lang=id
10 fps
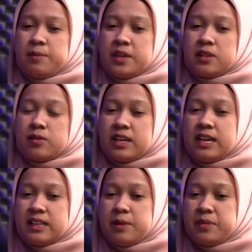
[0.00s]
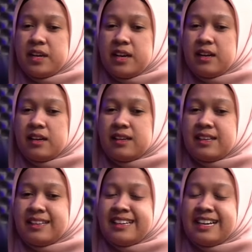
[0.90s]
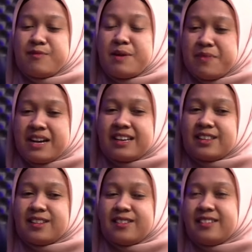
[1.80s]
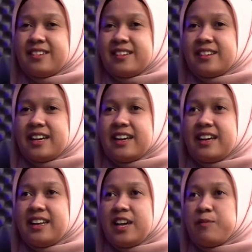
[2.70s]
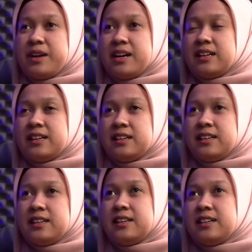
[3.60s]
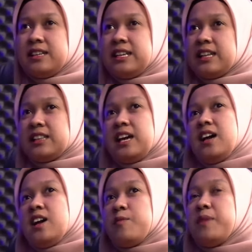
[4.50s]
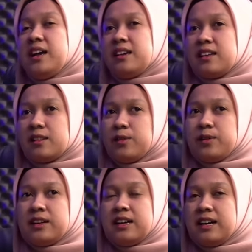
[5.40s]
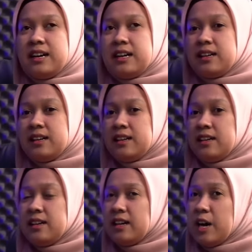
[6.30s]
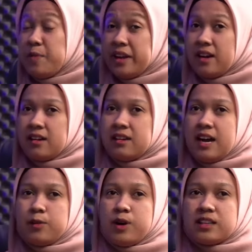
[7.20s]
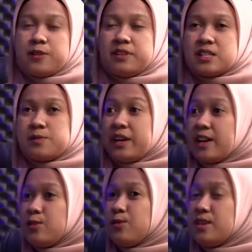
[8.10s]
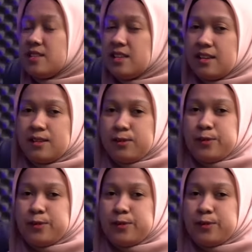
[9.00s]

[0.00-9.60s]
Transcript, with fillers: atau negatif ya nggak apa-apa gitu karena kan emang uh, niat kita baik gitu nggak apa ya ganggu aktivitas mereka juga sih iya. gitu